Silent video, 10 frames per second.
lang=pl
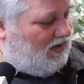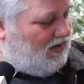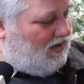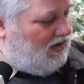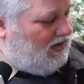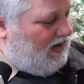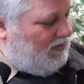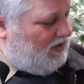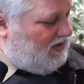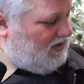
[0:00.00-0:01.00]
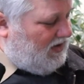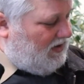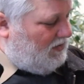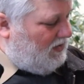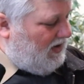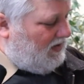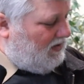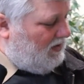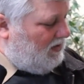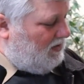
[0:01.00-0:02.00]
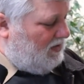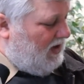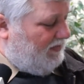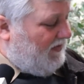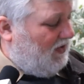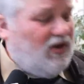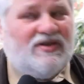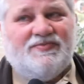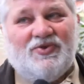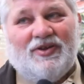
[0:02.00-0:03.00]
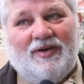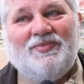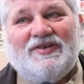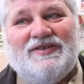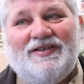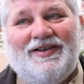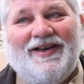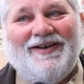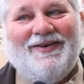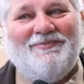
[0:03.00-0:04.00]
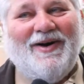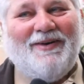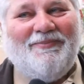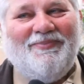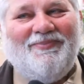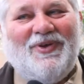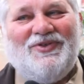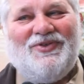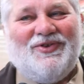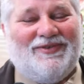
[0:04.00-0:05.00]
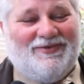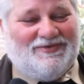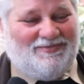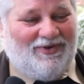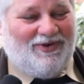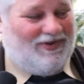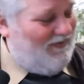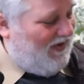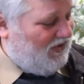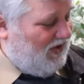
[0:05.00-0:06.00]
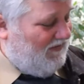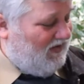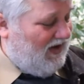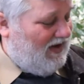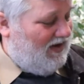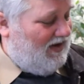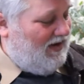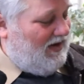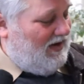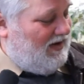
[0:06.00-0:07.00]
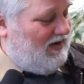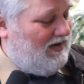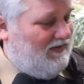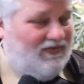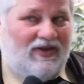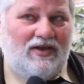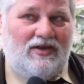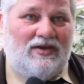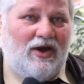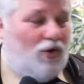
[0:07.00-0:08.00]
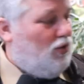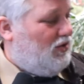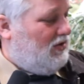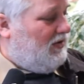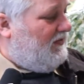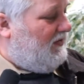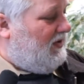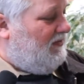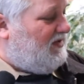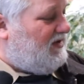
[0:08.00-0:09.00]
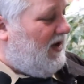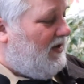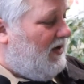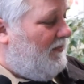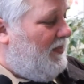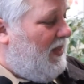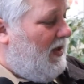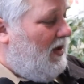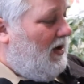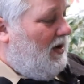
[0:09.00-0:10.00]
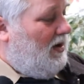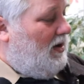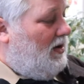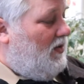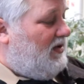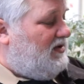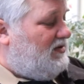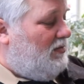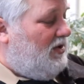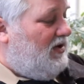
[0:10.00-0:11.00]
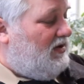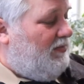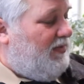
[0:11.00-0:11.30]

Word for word: i ta moneta akurat, no na pewno jej nie sprzedam, bo jest jedyna jaką mam. 58 rogi właśnie w tej, e, w tej jakości, w tym stanie. E, ładne są monety